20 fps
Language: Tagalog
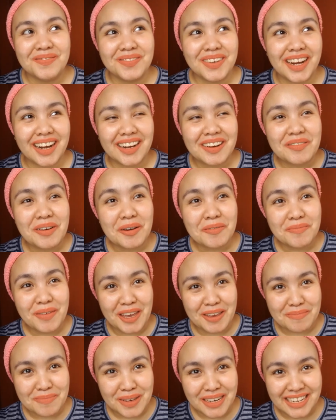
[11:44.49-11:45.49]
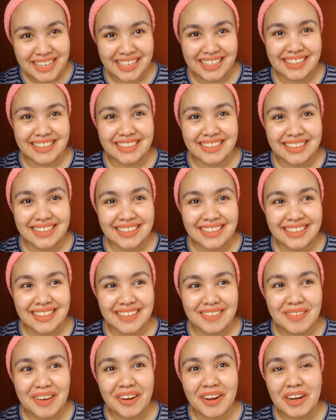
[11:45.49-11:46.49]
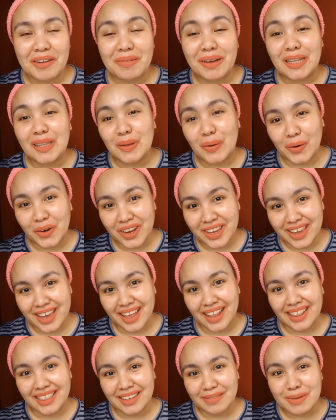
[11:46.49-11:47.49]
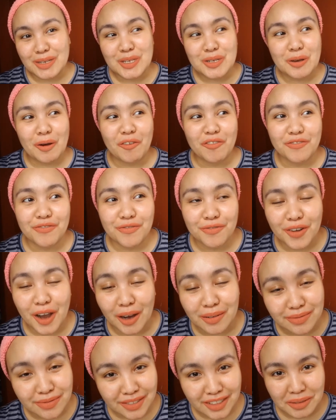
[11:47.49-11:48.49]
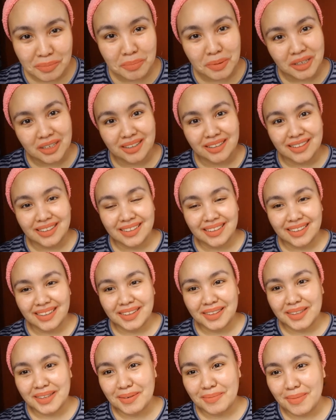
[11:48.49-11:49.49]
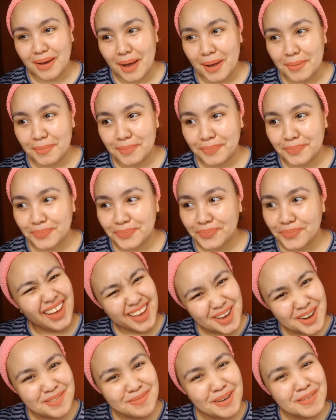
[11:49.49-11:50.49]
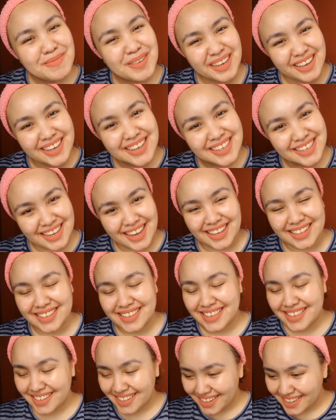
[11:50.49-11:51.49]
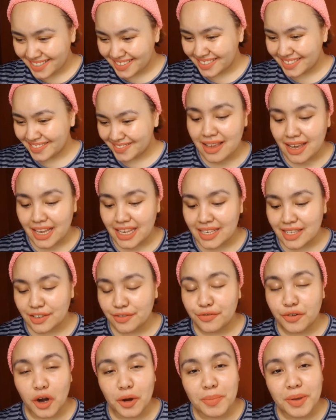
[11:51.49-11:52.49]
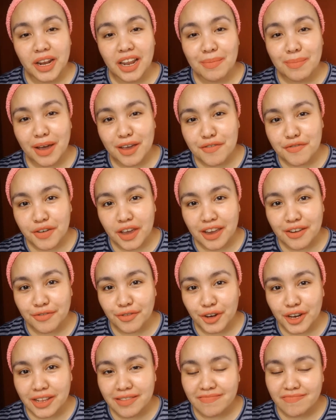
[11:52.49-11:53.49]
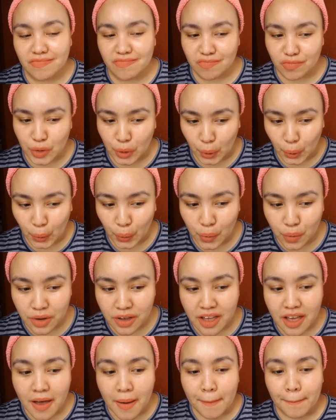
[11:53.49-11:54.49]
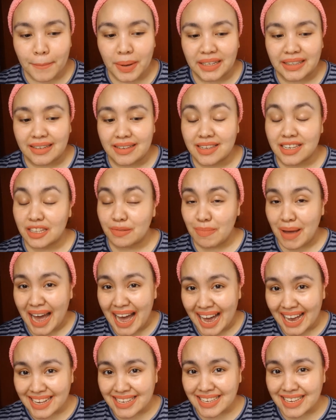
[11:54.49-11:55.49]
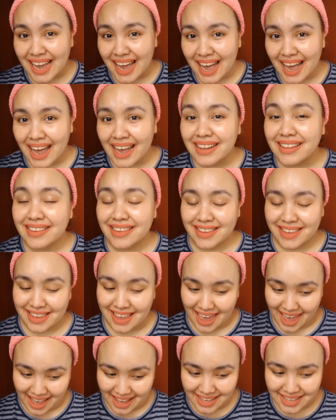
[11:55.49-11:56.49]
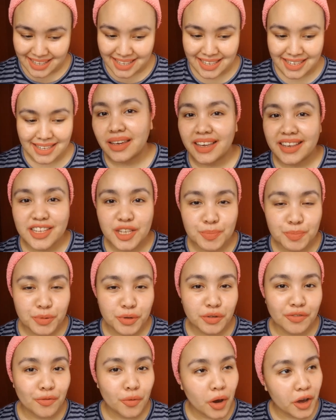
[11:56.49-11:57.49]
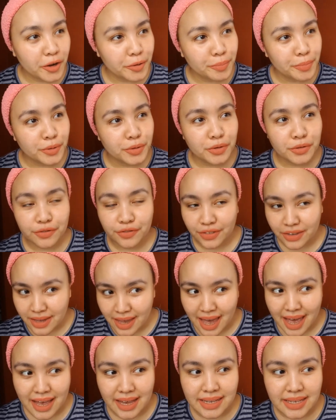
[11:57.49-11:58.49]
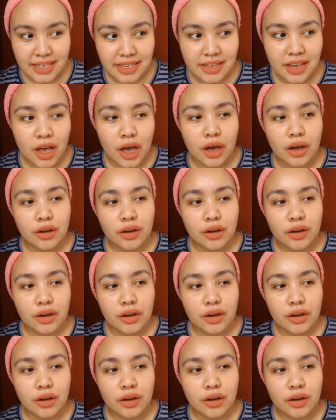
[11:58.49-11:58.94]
Meron namang Maybelline Meron naman L'Oreal na mas com comfortable, ba? I hope I'm making sense, you know? Is the formula my favorite? No. But is it maaasahan? Yes. Kiss-proof, waterproof? Yes.